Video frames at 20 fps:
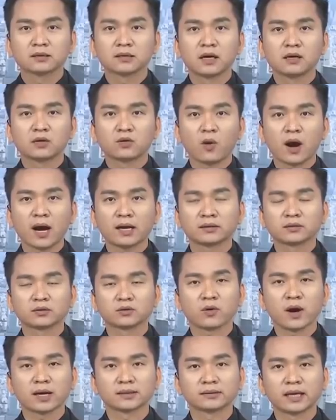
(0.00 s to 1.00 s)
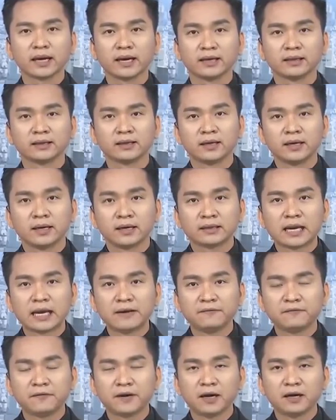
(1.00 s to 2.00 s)
cơ quan, đoàn thể
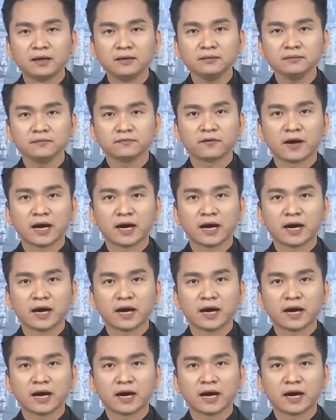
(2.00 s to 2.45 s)
đến viếng